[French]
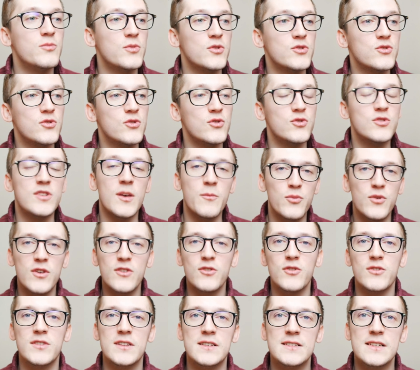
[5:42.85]
je pense que
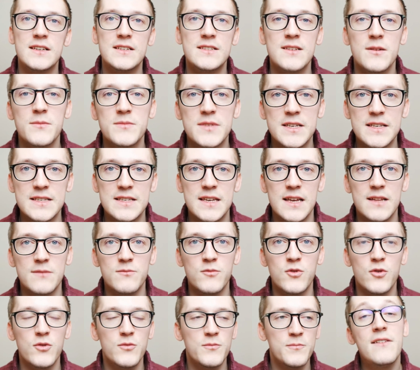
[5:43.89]
s'appuyer sur des exemples, c'est ce qu'il y a
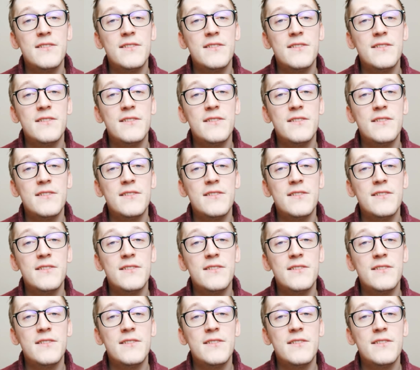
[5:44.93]
de mieux.